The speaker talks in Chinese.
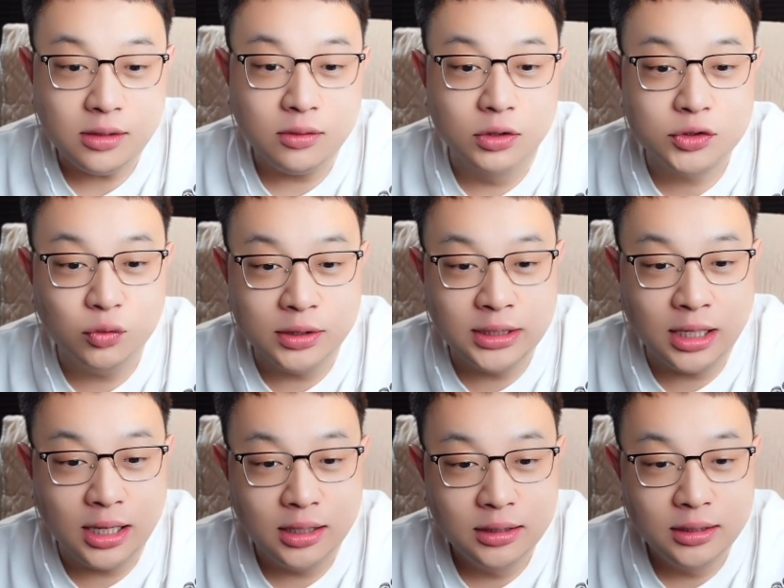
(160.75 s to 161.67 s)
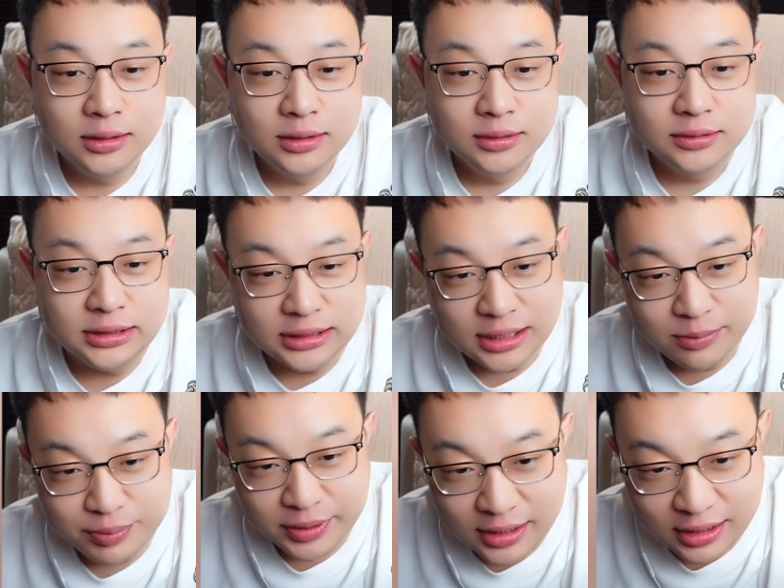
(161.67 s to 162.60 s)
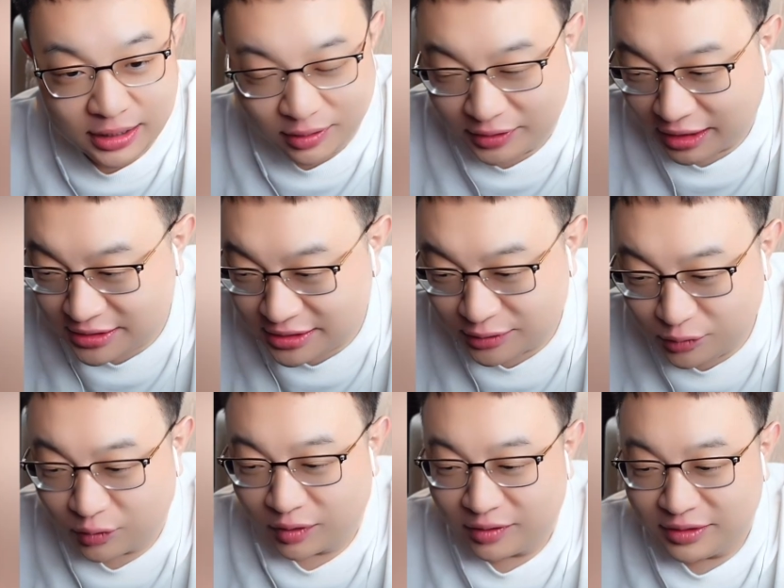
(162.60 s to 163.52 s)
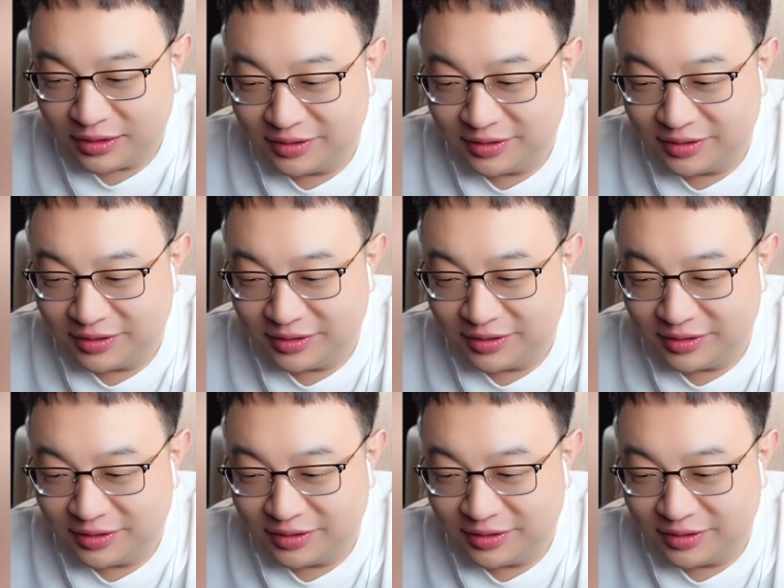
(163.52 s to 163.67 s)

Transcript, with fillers: 我说呢，你跟别人聊天记录，你